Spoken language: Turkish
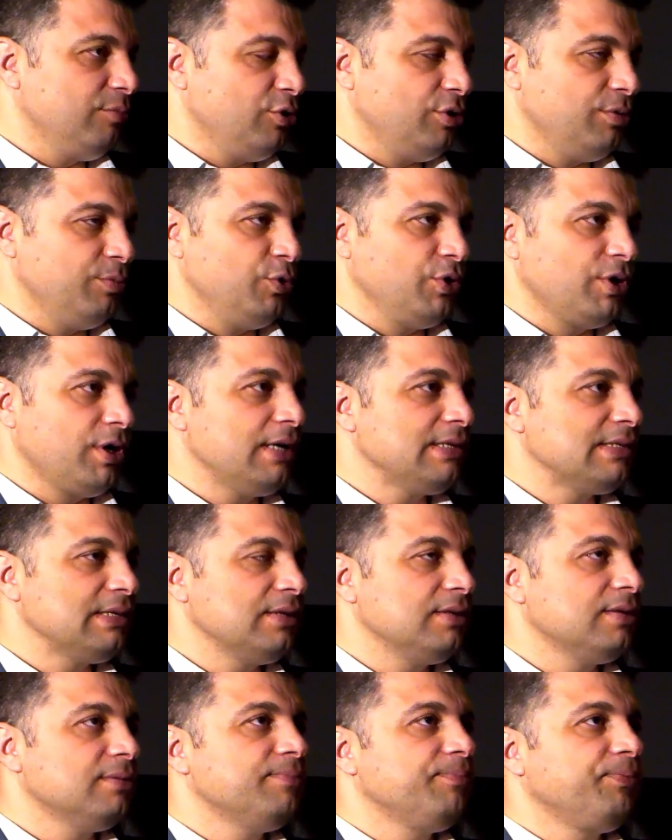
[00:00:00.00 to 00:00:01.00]
bölümünü
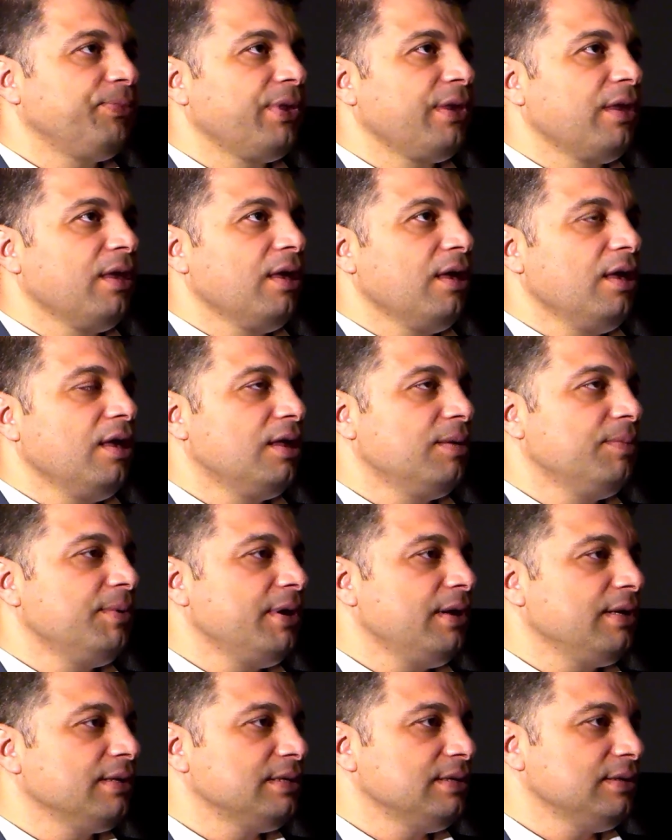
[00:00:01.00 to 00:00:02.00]
kazandım.
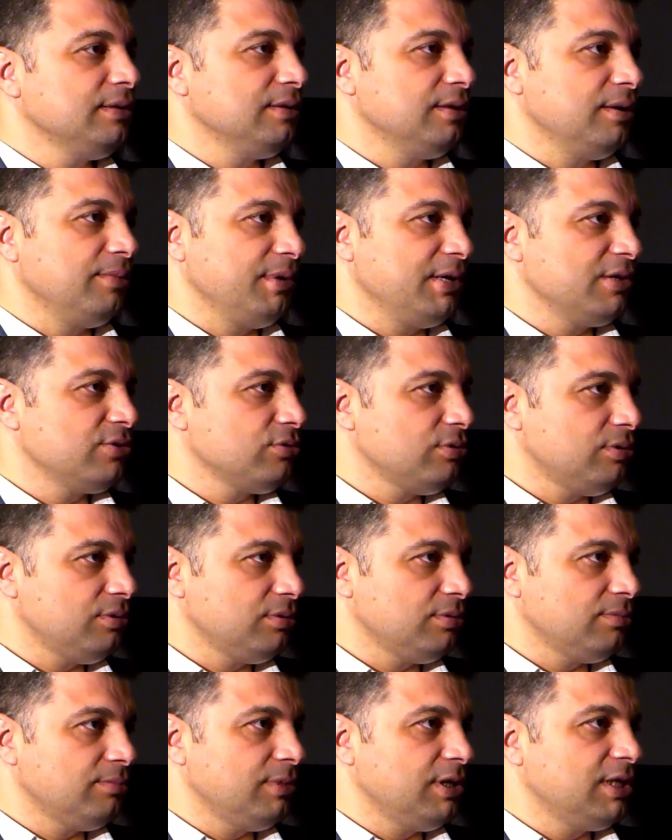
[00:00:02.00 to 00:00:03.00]
2006 yılında mezun
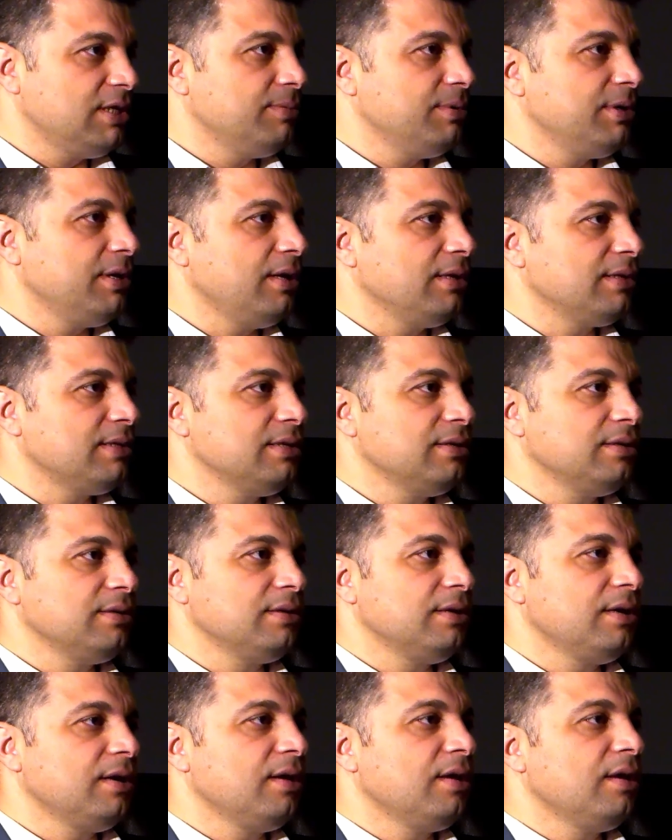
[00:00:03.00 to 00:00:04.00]
oldum. 2006
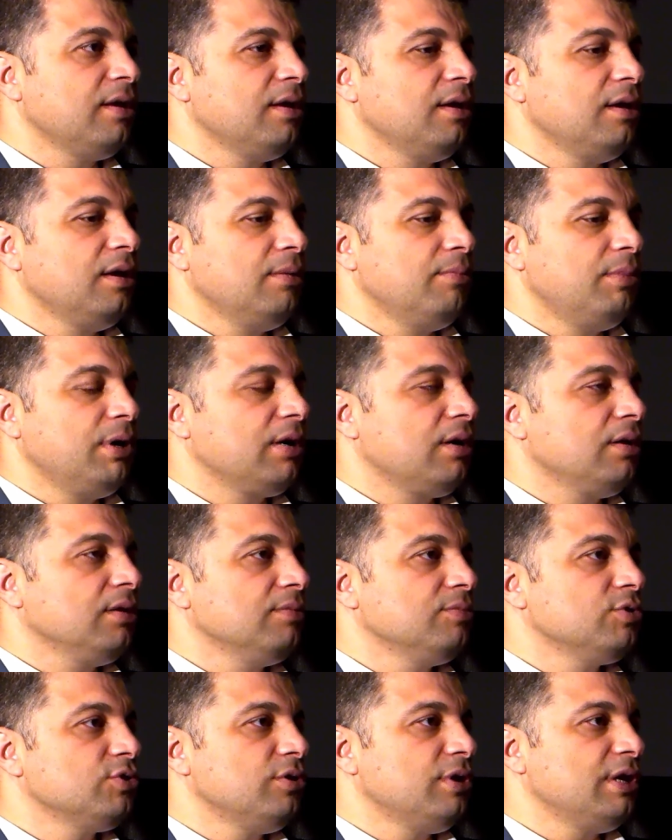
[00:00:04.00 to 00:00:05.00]
yılında
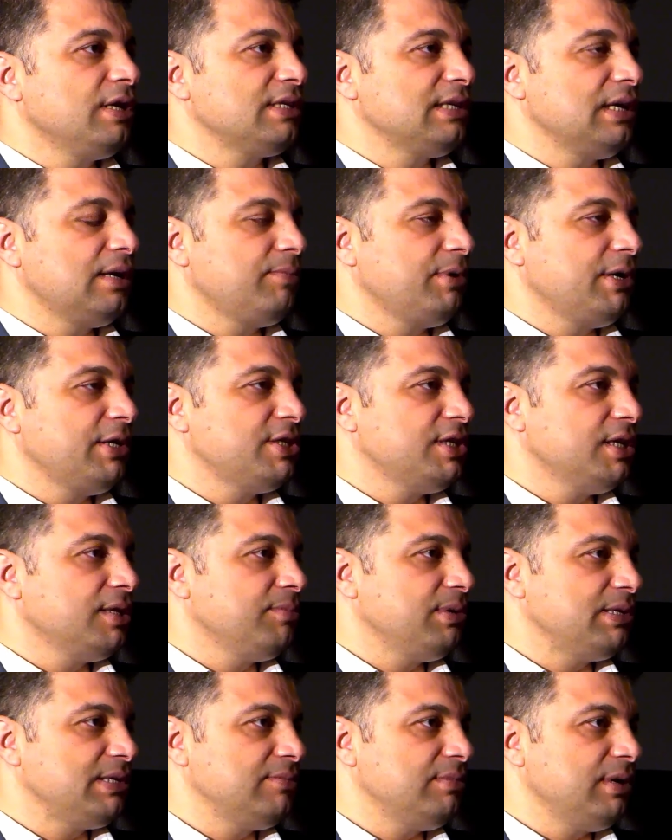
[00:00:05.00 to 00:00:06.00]
Bakanlığımız Döner Sermaye
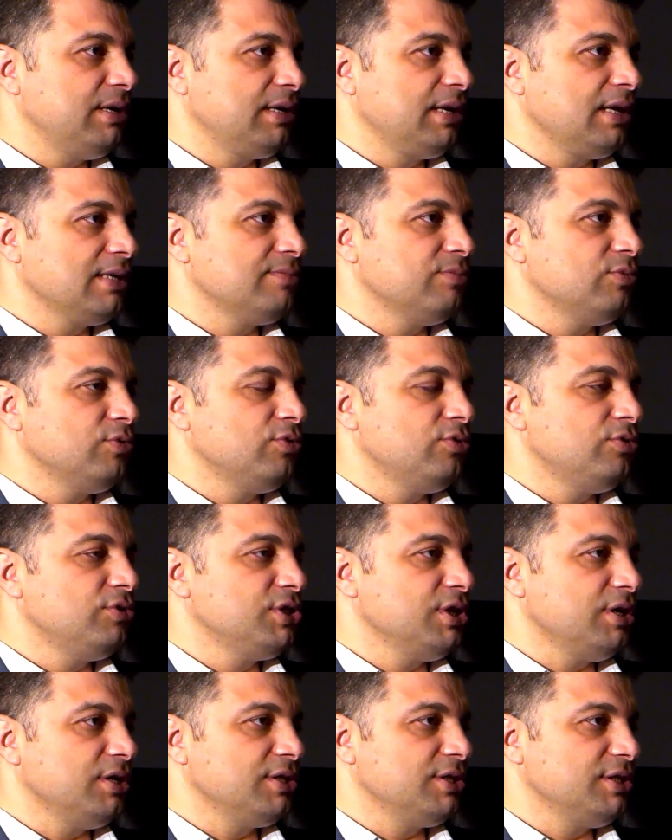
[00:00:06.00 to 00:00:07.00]
İşletmesi Merkez
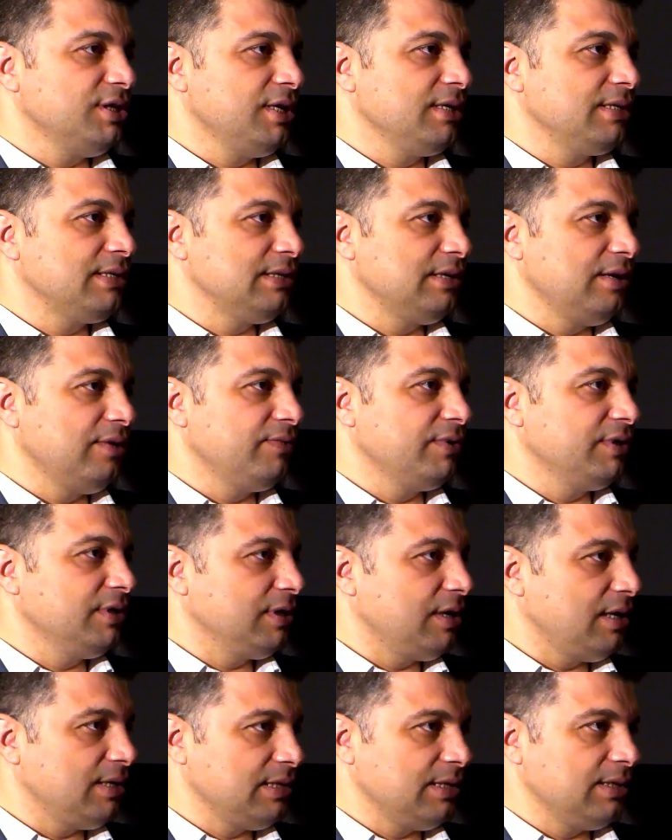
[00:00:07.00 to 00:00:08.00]
Müdürlüğü'nce açılan
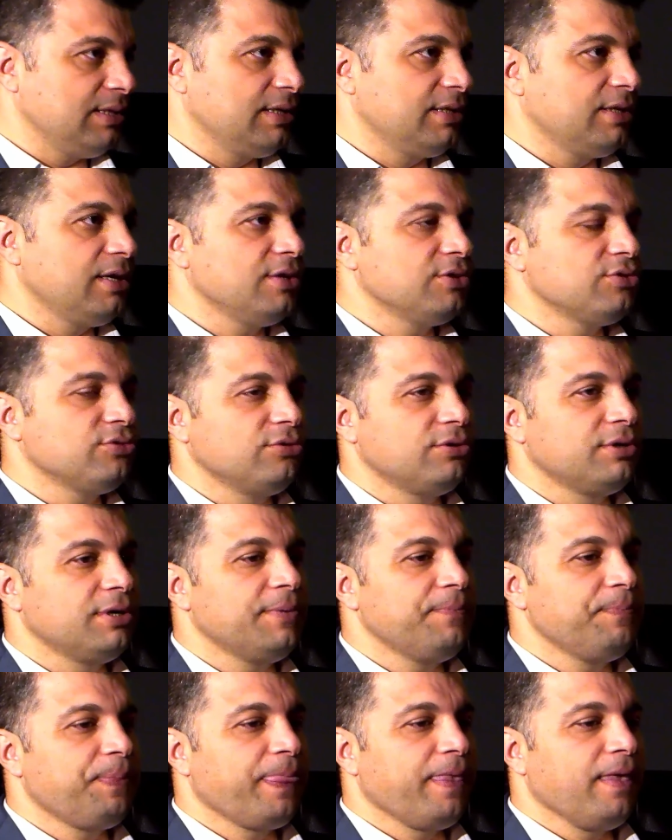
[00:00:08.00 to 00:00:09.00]
sınavı kazandıktan
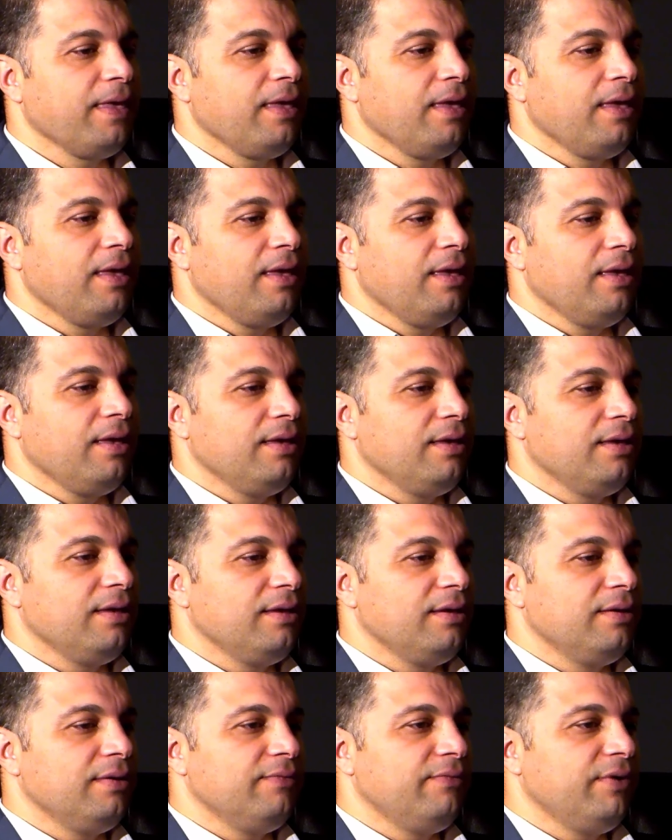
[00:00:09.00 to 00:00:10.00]
sonra e,
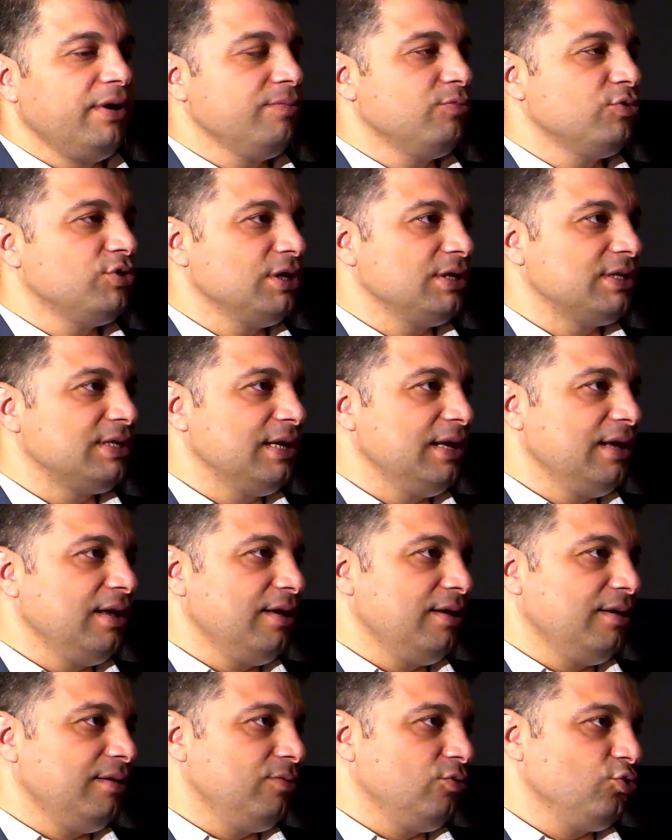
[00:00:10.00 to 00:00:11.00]
Van Müzesi'ne